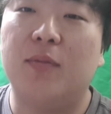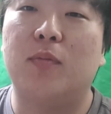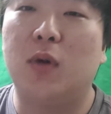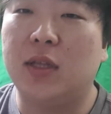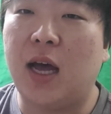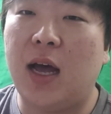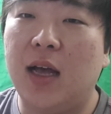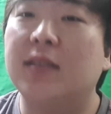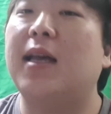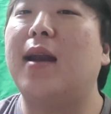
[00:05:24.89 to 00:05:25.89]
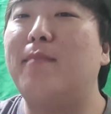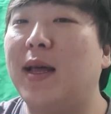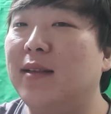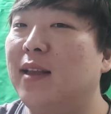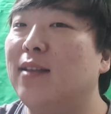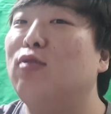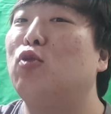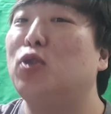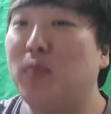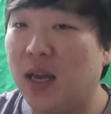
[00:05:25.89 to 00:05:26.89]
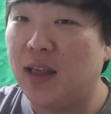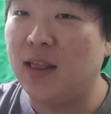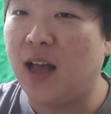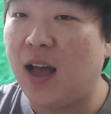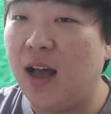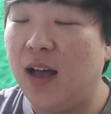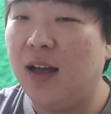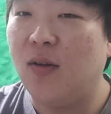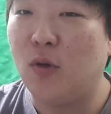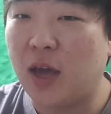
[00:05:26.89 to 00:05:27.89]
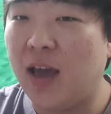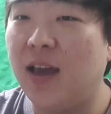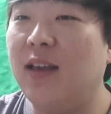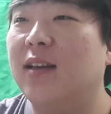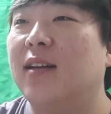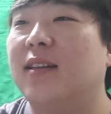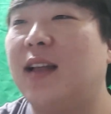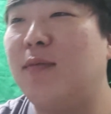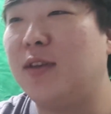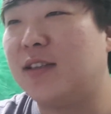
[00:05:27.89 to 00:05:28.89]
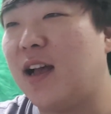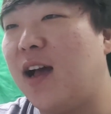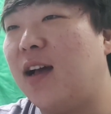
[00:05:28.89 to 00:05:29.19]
뭐다? 사람 많은 데는 조심해야 된다. 오케이, 다음 영상.